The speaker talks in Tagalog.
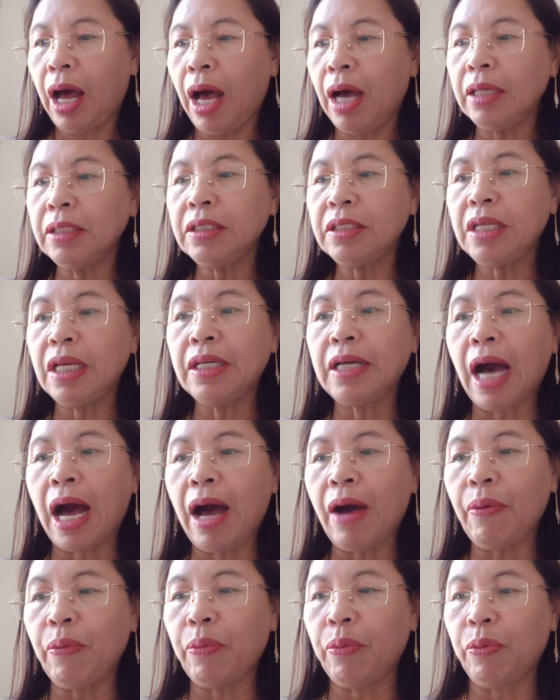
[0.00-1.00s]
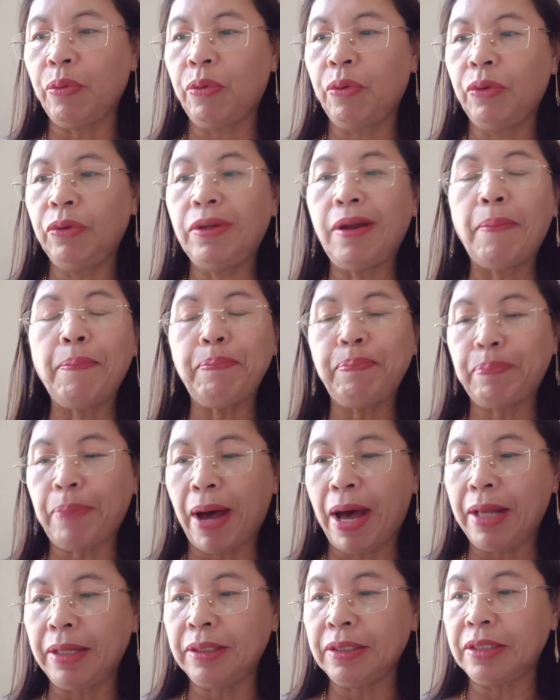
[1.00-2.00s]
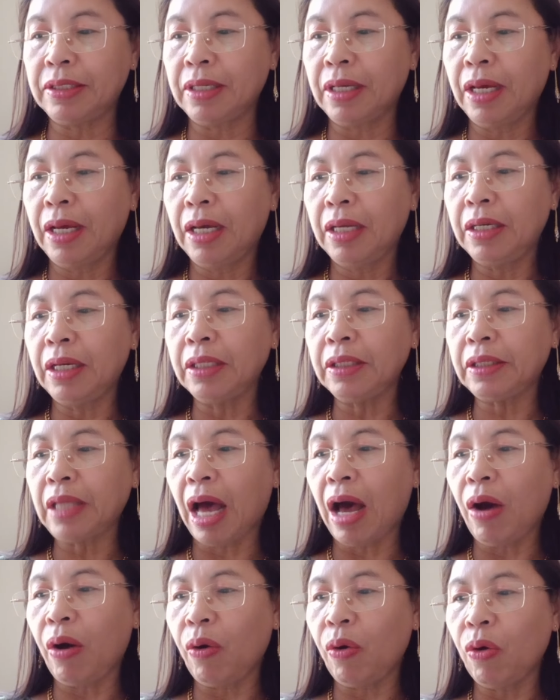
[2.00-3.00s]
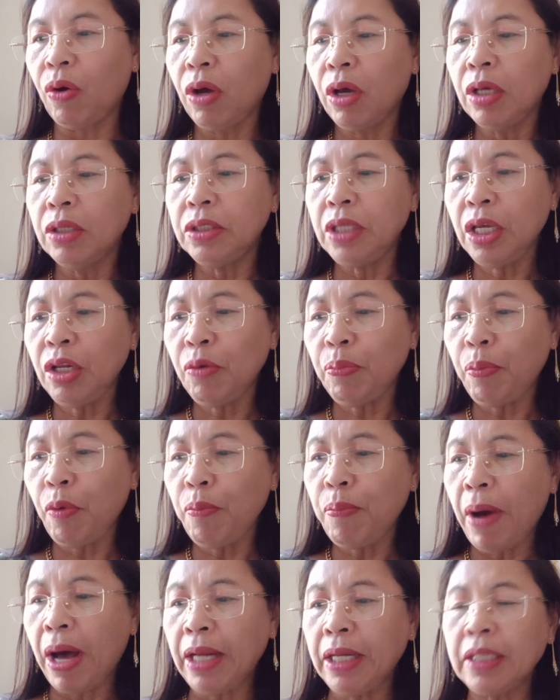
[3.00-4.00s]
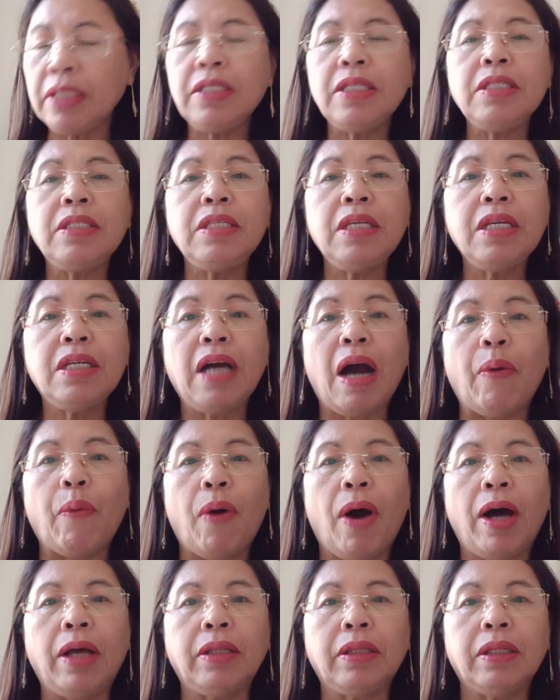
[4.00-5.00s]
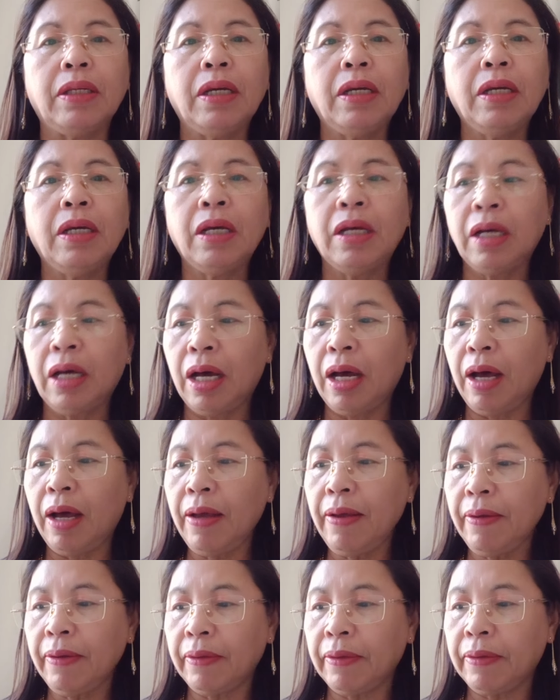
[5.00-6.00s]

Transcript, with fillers: ang sigaw ng fans ng tao. Sino po ba ang nagsisigawan? Ha?